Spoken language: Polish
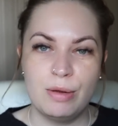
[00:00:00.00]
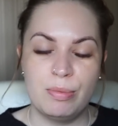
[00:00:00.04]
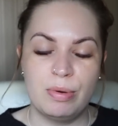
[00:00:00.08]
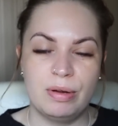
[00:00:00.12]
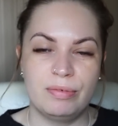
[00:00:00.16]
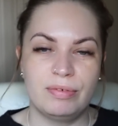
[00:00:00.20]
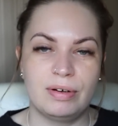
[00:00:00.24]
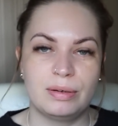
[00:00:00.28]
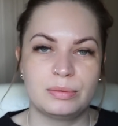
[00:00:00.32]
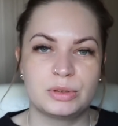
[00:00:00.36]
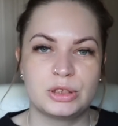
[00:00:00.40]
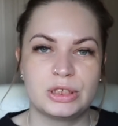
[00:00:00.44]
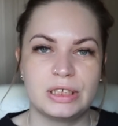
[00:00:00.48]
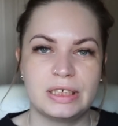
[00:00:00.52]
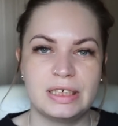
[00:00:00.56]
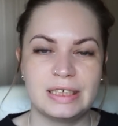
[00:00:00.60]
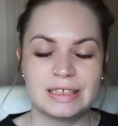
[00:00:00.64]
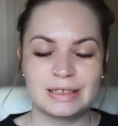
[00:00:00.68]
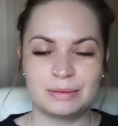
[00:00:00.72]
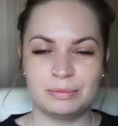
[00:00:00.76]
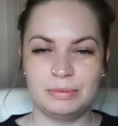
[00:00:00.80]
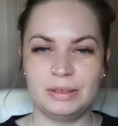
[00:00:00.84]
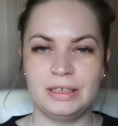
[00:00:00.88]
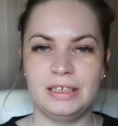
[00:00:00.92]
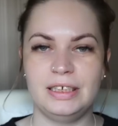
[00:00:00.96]
Powiem Wam, że
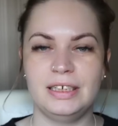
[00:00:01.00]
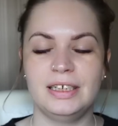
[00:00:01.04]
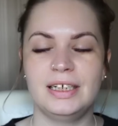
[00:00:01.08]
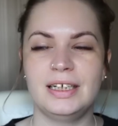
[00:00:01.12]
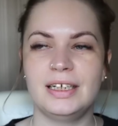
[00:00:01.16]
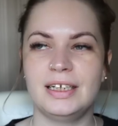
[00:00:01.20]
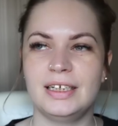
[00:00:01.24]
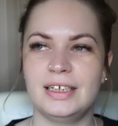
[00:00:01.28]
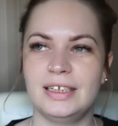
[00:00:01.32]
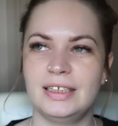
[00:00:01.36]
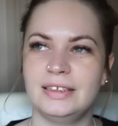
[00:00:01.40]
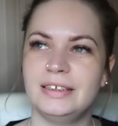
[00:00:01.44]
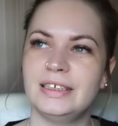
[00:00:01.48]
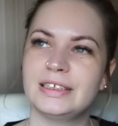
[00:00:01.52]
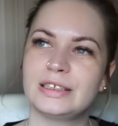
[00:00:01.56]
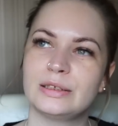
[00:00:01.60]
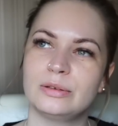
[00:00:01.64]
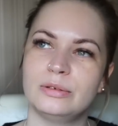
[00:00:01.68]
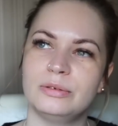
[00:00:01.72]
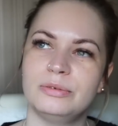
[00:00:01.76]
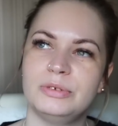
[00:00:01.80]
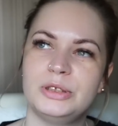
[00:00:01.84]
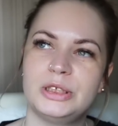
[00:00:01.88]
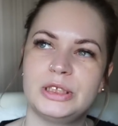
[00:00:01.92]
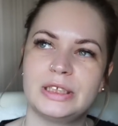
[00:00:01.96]
jest mi e,
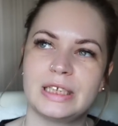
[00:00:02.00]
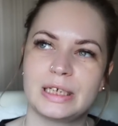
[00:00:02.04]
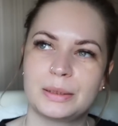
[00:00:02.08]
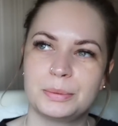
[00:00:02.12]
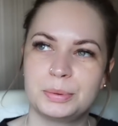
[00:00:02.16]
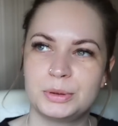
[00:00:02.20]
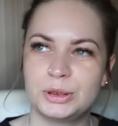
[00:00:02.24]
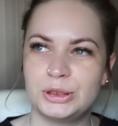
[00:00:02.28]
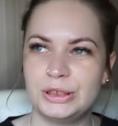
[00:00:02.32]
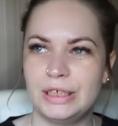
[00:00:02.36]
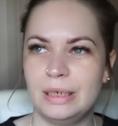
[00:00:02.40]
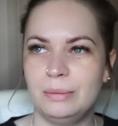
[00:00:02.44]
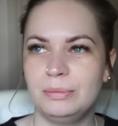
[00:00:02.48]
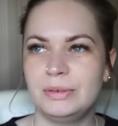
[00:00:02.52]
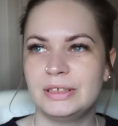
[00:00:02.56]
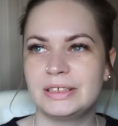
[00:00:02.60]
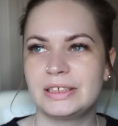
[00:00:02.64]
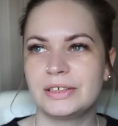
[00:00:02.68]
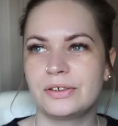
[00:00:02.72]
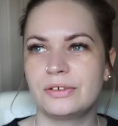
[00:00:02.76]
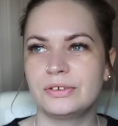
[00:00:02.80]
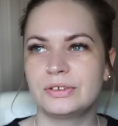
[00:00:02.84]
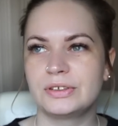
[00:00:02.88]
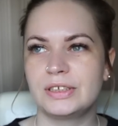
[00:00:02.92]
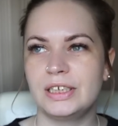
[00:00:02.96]
niesamowicie tak przyjemnie z
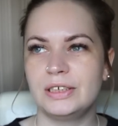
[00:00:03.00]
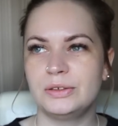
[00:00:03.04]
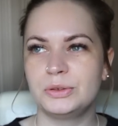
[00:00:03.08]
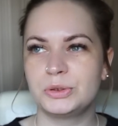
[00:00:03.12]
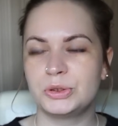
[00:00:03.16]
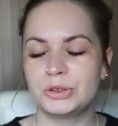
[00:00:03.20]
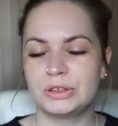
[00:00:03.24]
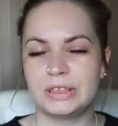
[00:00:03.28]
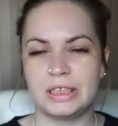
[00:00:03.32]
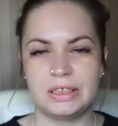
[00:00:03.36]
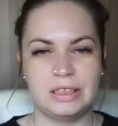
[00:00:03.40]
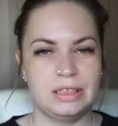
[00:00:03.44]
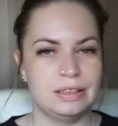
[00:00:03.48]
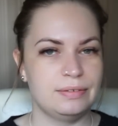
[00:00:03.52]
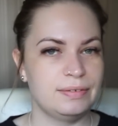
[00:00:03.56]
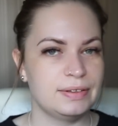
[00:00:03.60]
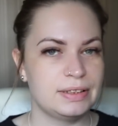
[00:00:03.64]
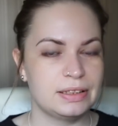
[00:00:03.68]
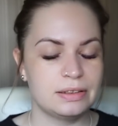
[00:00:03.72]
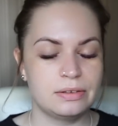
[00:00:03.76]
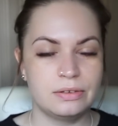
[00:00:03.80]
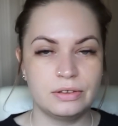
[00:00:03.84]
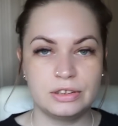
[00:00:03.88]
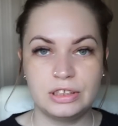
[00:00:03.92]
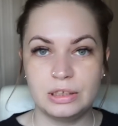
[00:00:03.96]
tego względu, że ostatnie dwa
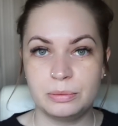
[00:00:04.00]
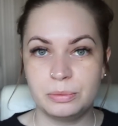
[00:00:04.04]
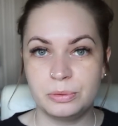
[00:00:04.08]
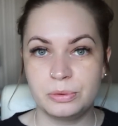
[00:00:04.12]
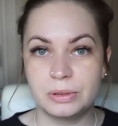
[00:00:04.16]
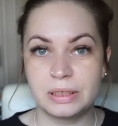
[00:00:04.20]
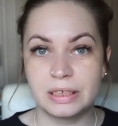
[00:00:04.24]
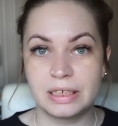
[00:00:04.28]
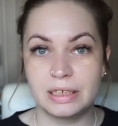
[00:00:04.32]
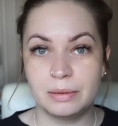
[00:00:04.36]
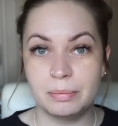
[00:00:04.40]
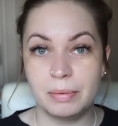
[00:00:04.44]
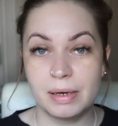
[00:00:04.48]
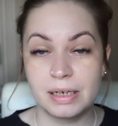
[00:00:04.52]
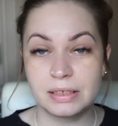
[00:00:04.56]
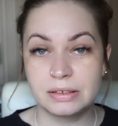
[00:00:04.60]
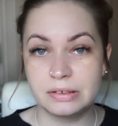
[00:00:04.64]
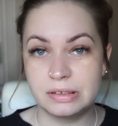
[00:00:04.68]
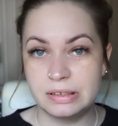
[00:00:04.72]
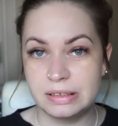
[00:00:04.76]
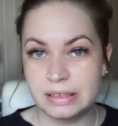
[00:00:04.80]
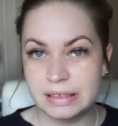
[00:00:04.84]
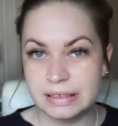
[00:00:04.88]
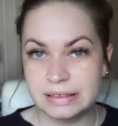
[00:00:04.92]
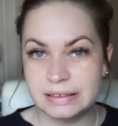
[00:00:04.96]
tygodnie były takie
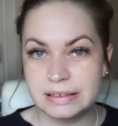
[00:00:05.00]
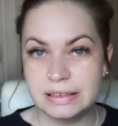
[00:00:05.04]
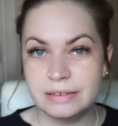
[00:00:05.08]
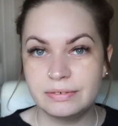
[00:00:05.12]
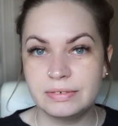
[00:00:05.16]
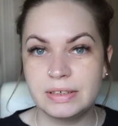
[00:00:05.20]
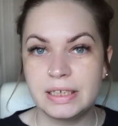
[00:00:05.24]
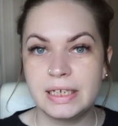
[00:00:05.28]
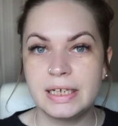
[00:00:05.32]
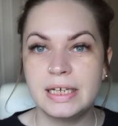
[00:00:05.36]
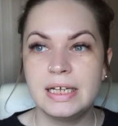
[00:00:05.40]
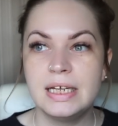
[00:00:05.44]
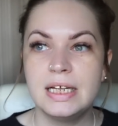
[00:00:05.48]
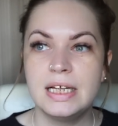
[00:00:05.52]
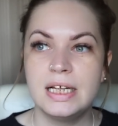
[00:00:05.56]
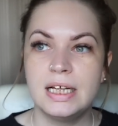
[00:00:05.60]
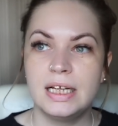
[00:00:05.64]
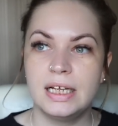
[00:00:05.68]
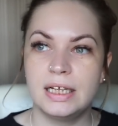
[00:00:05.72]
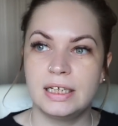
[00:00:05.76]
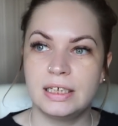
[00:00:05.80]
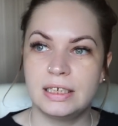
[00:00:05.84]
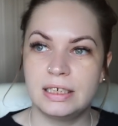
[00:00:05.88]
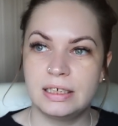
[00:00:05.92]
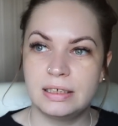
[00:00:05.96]
bardzo intensywne.
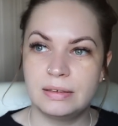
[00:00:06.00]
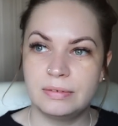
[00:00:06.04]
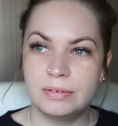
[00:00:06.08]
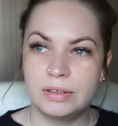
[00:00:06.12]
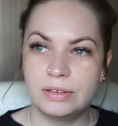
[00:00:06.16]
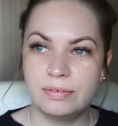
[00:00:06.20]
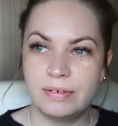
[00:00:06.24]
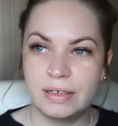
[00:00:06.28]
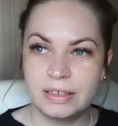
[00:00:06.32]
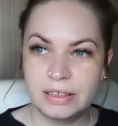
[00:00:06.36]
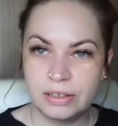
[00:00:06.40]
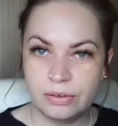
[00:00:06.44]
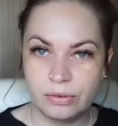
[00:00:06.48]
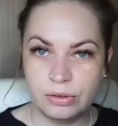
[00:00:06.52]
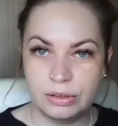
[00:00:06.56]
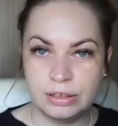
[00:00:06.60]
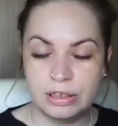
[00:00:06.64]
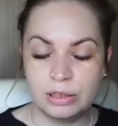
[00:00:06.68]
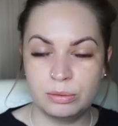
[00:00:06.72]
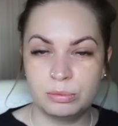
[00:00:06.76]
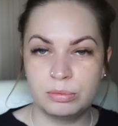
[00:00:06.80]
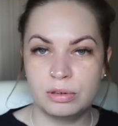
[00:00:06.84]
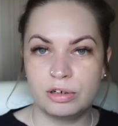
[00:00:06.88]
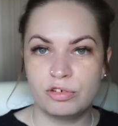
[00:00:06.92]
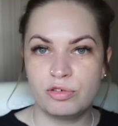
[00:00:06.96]
E, dwa
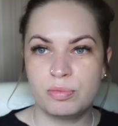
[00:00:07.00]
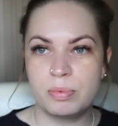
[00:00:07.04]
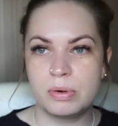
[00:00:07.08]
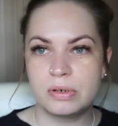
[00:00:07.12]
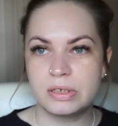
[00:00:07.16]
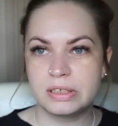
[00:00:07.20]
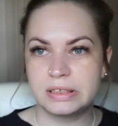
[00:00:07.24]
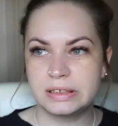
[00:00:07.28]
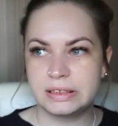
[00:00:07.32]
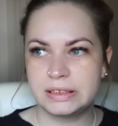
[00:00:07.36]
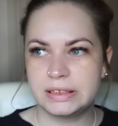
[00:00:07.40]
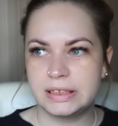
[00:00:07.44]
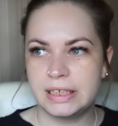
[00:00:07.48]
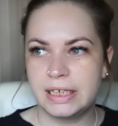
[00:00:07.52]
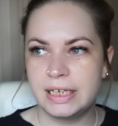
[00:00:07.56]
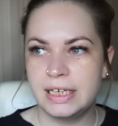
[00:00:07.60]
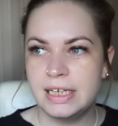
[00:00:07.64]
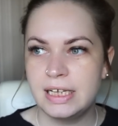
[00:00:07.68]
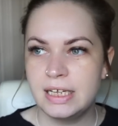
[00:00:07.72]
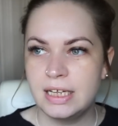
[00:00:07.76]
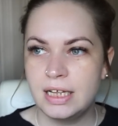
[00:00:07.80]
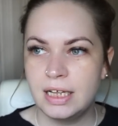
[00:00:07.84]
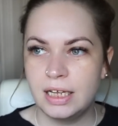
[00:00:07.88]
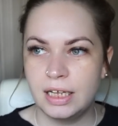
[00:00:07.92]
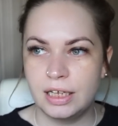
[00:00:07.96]
tygodnie to byłam w Polsce,
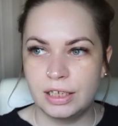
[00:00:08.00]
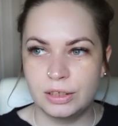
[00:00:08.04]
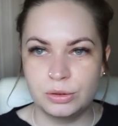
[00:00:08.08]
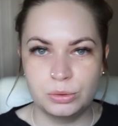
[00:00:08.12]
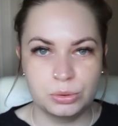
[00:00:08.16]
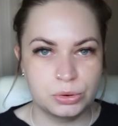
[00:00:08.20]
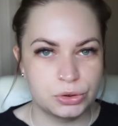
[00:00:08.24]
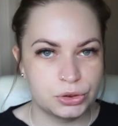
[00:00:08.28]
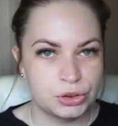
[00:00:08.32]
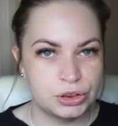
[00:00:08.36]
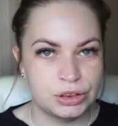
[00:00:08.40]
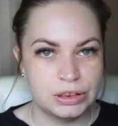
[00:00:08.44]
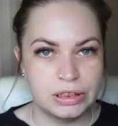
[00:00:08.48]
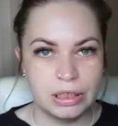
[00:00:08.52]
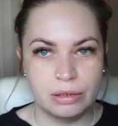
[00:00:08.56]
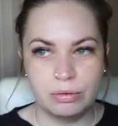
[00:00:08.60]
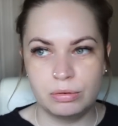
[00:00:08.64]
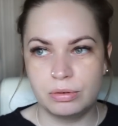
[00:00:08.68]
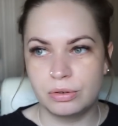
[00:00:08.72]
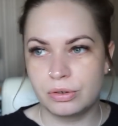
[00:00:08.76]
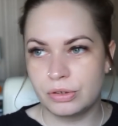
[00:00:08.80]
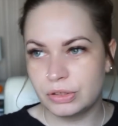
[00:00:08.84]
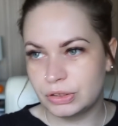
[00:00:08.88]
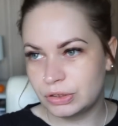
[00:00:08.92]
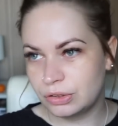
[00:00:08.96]
e, dużo się
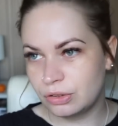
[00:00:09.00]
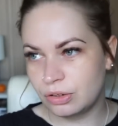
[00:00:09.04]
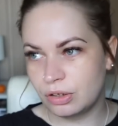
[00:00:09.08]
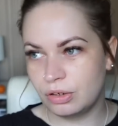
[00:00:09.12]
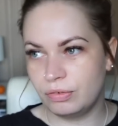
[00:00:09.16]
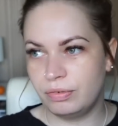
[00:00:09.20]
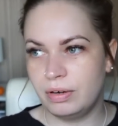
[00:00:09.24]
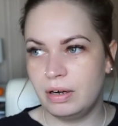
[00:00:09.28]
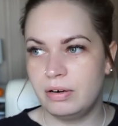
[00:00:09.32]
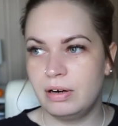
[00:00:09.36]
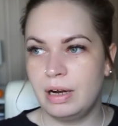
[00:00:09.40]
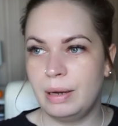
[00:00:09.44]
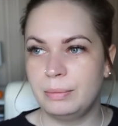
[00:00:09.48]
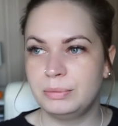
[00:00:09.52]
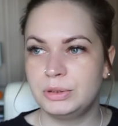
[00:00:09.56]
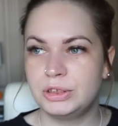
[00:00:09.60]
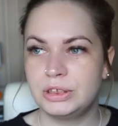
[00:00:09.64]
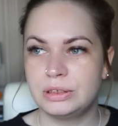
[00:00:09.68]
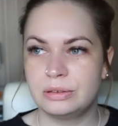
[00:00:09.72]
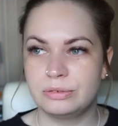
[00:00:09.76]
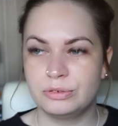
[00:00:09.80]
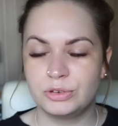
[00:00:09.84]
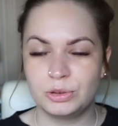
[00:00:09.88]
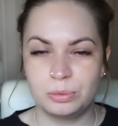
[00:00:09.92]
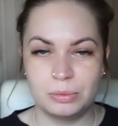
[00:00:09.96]
działo, rozchorowałam
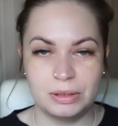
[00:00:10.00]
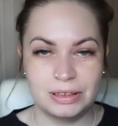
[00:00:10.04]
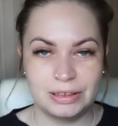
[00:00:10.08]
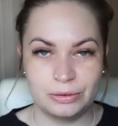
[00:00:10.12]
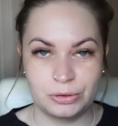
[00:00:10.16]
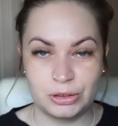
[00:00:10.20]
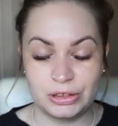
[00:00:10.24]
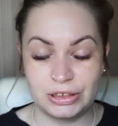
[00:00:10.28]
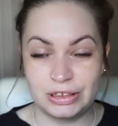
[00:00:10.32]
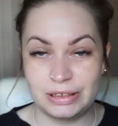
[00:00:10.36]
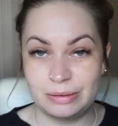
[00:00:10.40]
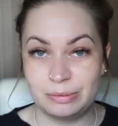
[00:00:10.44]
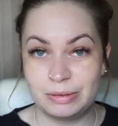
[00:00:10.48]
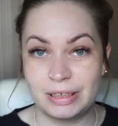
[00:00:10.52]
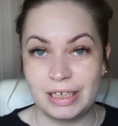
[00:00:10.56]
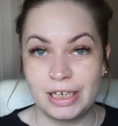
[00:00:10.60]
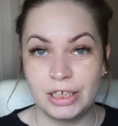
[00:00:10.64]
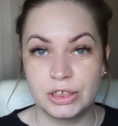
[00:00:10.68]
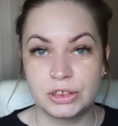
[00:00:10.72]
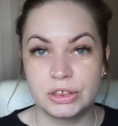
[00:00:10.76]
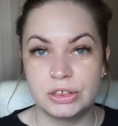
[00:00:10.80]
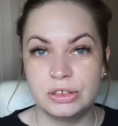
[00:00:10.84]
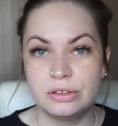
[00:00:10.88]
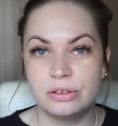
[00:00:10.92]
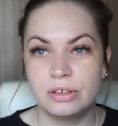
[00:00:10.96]
się, w sumie cały czas jestem
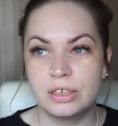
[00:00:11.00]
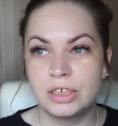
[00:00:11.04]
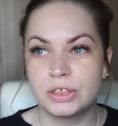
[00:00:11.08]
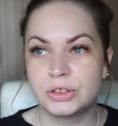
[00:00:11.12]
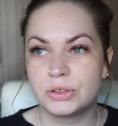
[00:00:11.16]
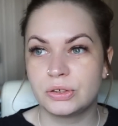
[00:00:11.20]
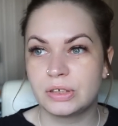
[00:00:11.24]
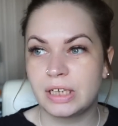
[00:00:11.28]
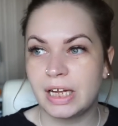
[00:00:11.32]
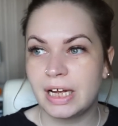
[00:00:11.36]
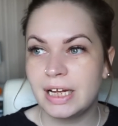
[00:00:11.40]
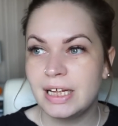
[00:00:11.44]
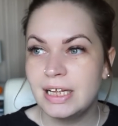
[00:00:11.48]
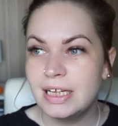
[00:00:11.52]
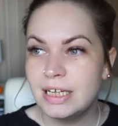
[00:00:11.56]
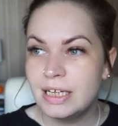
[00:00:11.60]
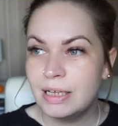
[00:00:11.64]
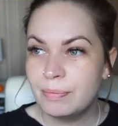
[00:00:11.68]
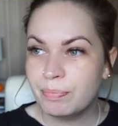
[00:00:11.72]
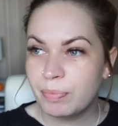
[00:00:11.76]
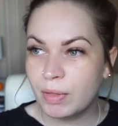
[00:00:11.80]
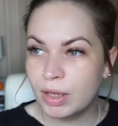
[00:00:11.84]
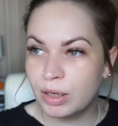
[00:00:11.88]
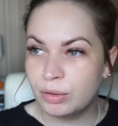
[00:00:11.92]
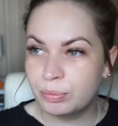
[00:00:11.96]
taka jeszcze niedoleczona.
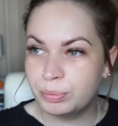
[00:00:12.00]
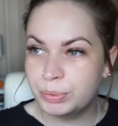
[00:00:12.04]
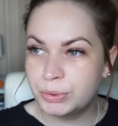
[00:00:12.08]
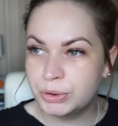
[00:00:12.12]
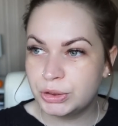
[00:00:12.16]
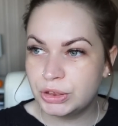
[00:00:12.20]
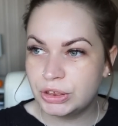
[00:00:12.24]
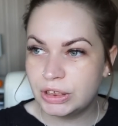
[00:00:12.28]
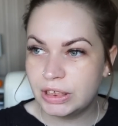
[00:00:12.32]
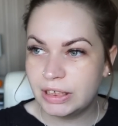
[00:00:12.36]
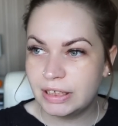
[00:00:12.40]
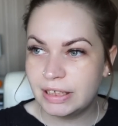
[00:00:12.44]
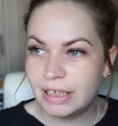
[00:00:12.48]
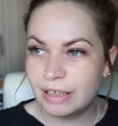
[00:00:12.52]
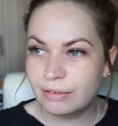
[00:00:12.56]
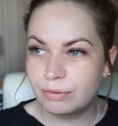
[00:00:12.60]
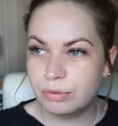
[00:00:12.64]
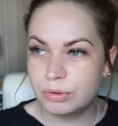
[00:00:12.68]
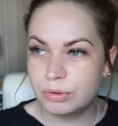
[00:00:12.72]
No, później jak